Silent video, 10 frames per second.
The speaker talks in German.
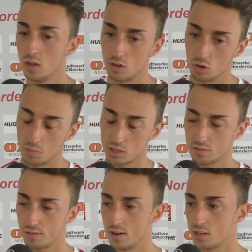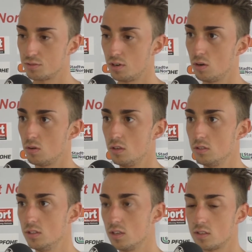junge Mannschaft von HSV, äh,
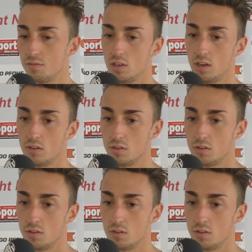die das dann vielleicht noch